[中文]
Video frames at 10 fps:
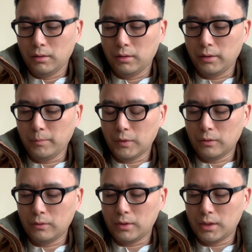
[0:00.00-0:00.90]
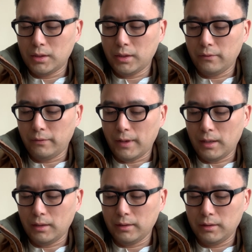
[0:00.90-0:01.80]
临谋之政法，
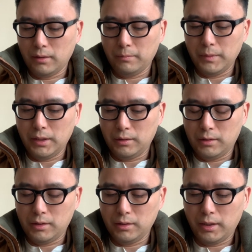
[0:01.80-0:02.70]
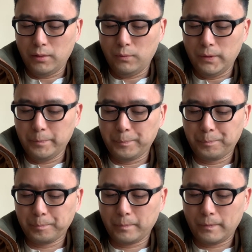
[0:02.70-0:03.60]
仰面识天文。
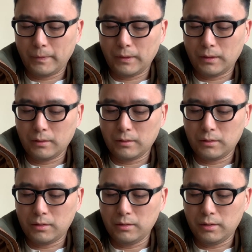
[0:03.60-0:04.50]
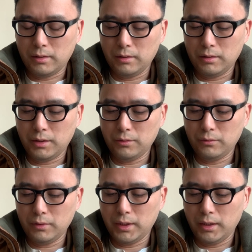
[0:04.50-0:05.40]
至死心
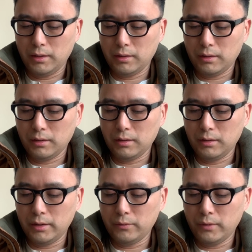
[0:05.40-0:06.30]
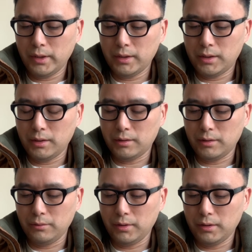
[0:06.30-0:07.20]
如铁，临危气
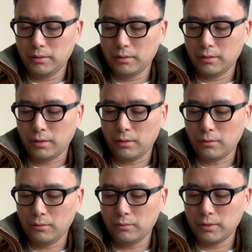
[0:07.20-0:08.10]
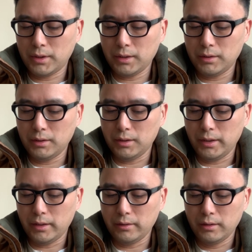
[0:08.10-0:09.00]
似云。曹公轻易
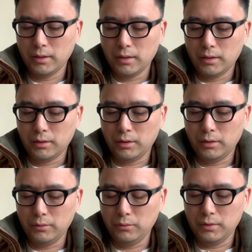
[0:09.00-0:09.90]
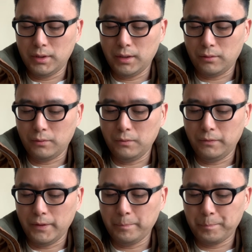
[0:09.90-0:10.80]
烈。”可与见孤
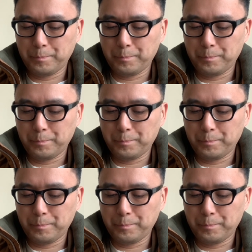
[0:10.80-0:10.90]
坟，